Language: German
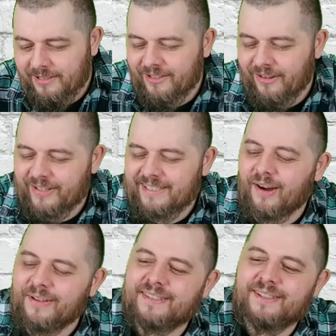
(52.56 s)
so wird er,
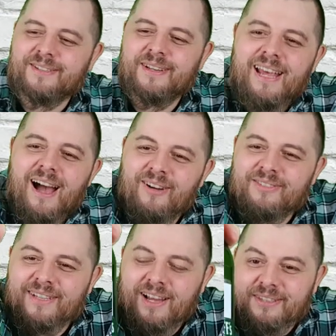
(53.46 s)
ausgesch
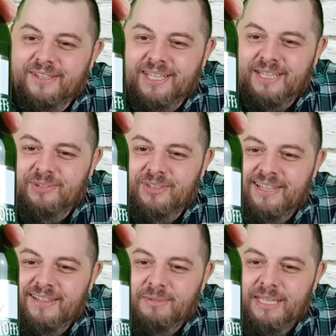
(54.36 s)
ausgeschrieben, so sieht
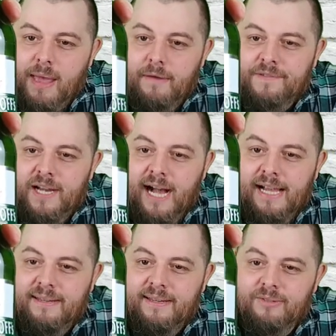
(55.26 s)
das auch mit dem F da
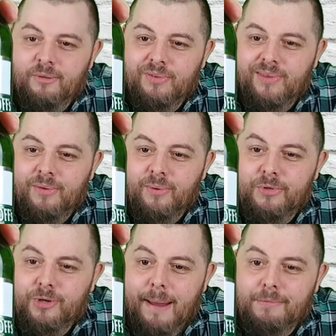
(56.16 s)
halt, ne? so ein bisschen so in
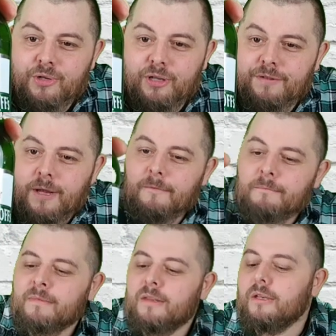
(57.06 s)
Schreibschrift.
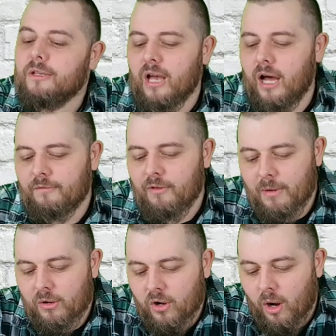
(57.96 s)
Ja, dann wollen wir
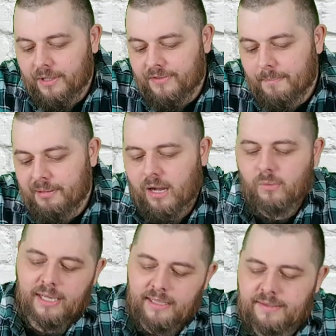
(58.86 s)
mal gucken, ob das der
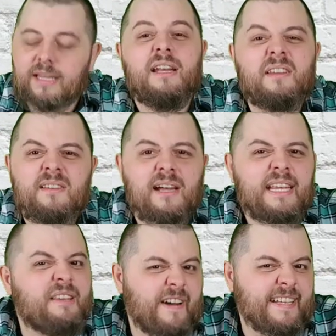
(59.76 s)
Brauer ist. Ehrlich gesagt,
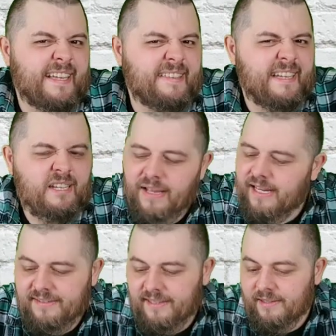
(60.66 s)
ich weiß jetzt nicht, wer
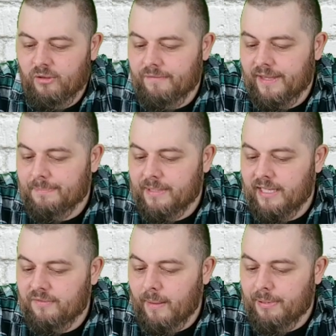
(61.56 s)
das Ich hoffe, ich habe da
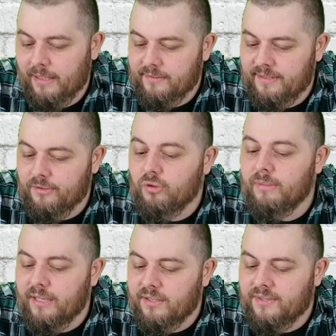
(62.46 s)
nichts verpasst. Sieht
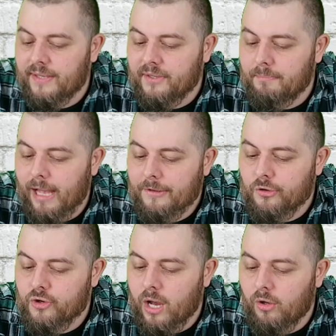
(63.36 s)
zumindest sehr
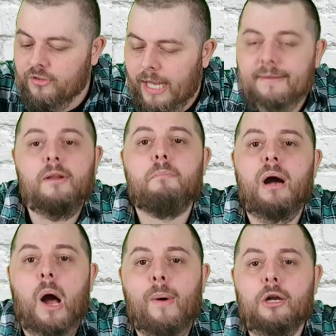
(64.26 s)
sympathisch aus, hat eine
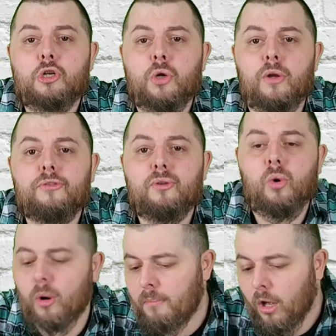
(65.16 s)
Brauerschürze
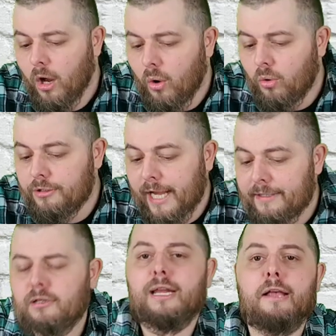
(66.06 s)
um und hält
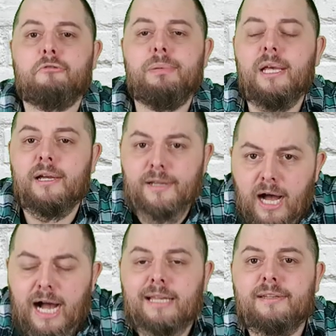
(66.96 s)
ein Glas Bier in
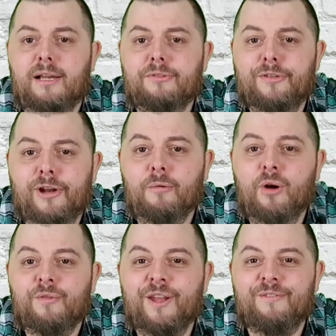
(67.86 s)
der Hand. Also ich glaube,
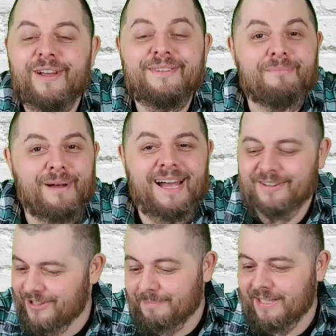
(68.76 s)
auf jeden Fall
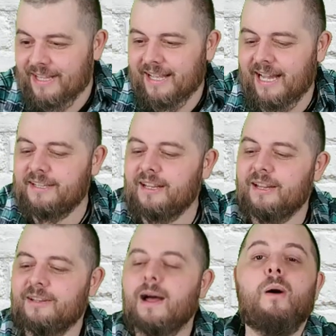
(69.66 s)
sympathisch. Habt das erkannt?
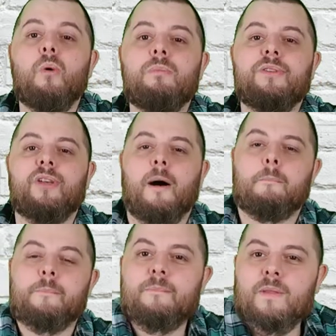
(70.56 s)
Da oben ist er.
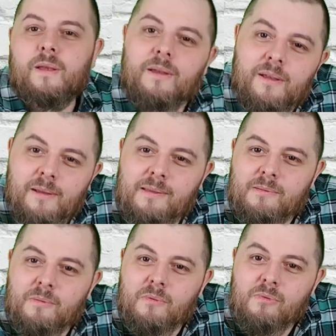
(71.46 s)

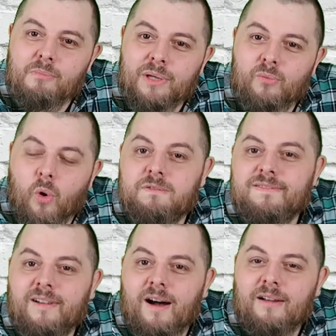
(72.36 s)
Brinkhof.
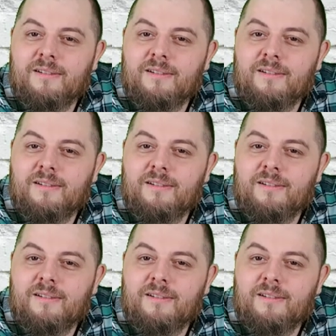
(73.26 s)
Ja.